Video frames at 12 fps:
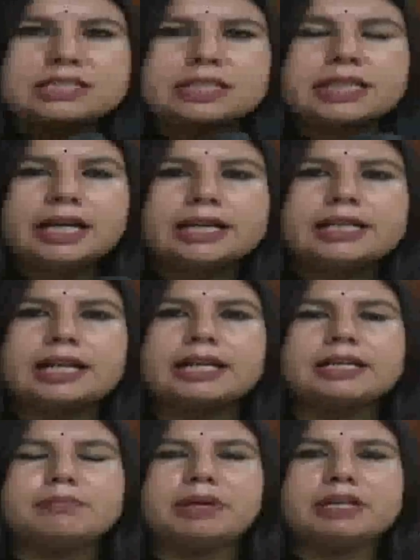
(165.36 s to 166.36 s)
जी हरियाणा
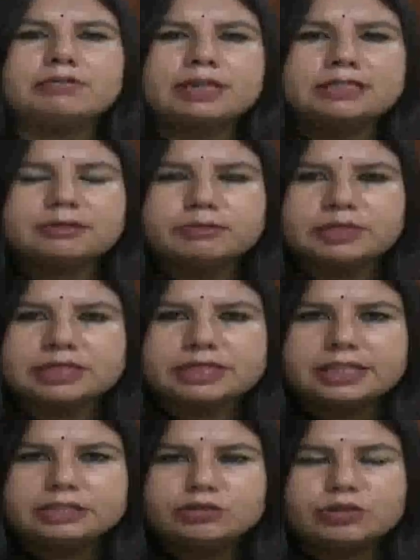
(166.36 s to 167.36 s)
के परिवहन
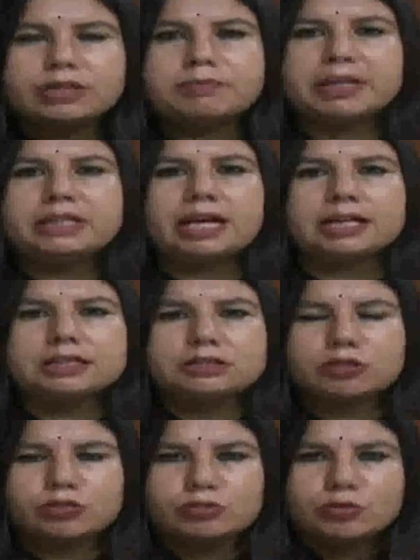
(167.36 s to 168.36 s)
मंत्री जो कि 15
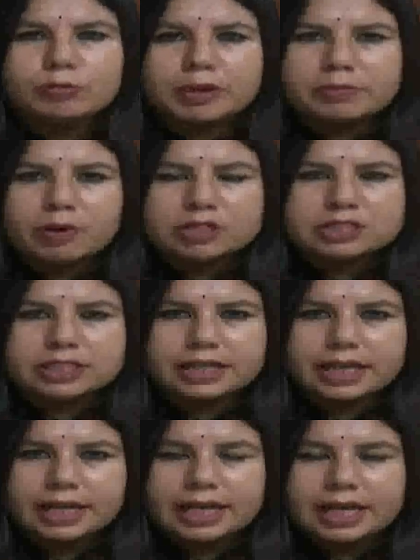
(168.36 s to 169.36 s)
अगस्त को नूह पर
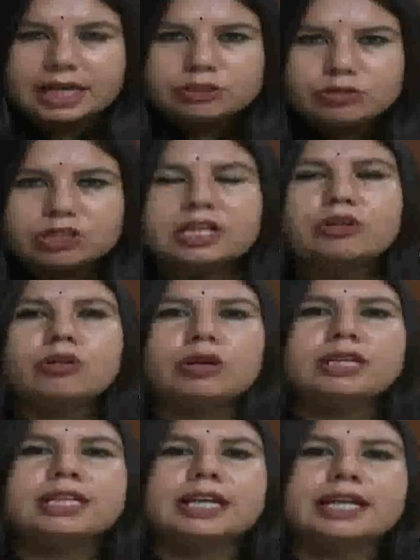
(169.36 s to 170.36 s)
पहुंचेंगे
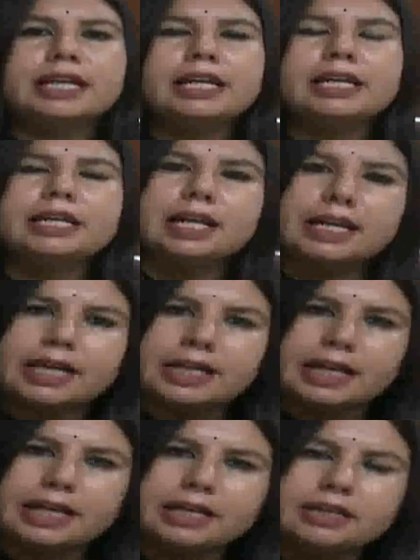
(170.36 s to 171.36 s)
ध्वजारोहण करेंगे इनका
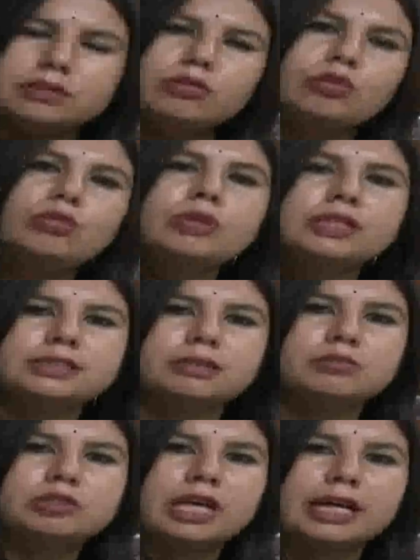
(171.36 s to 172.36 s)
कहना है कि दोनों ही
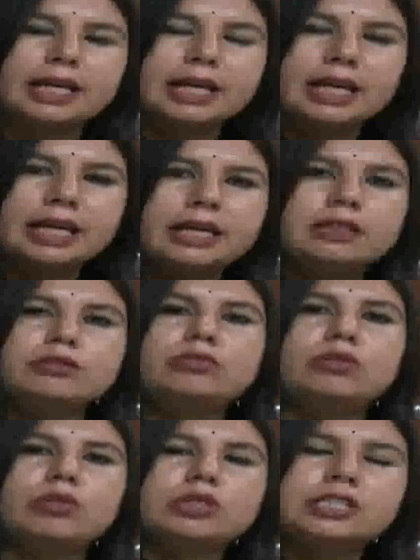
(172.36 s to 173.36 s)
समुदाय
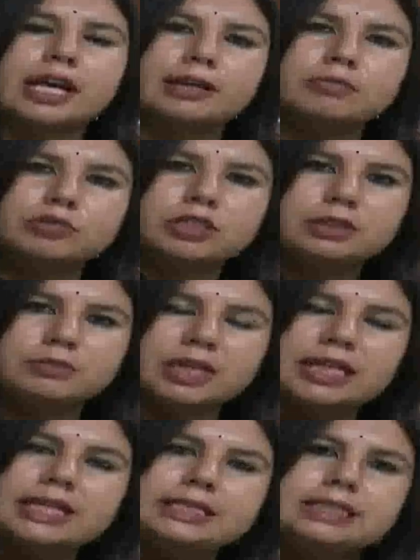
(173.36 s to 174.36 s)
हिंदू हो चाहे मुस्लिम
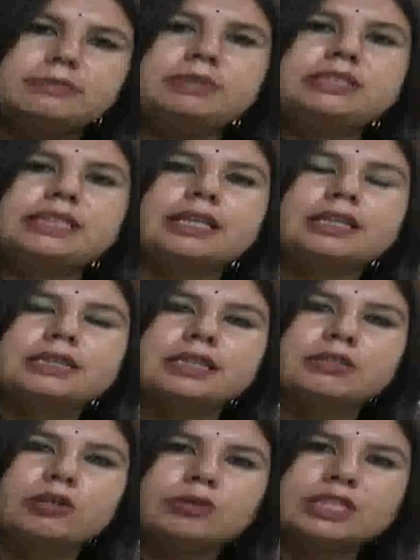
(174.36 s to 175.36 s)
सभी से इन
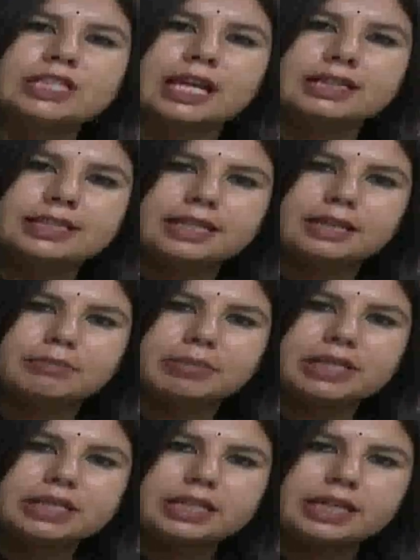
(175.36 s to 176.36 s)
इन्होंने शांति की
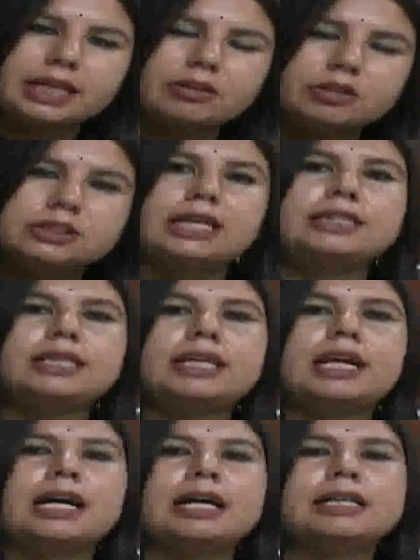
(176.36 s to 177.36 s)
अपील की है और साथ ये
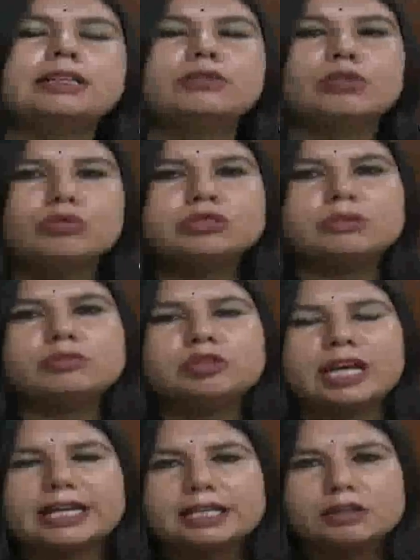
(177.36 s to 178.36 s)
कहा कि दोनों
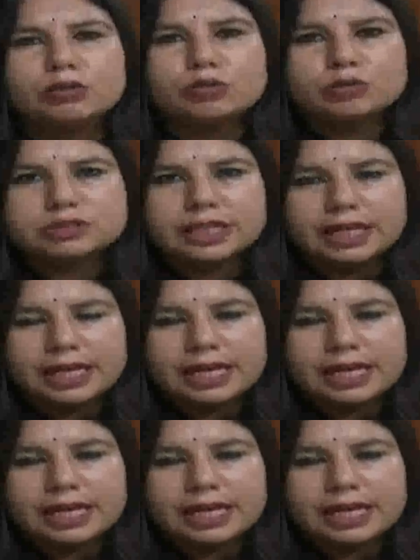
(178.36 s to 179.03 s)
समुदाय के लोगों से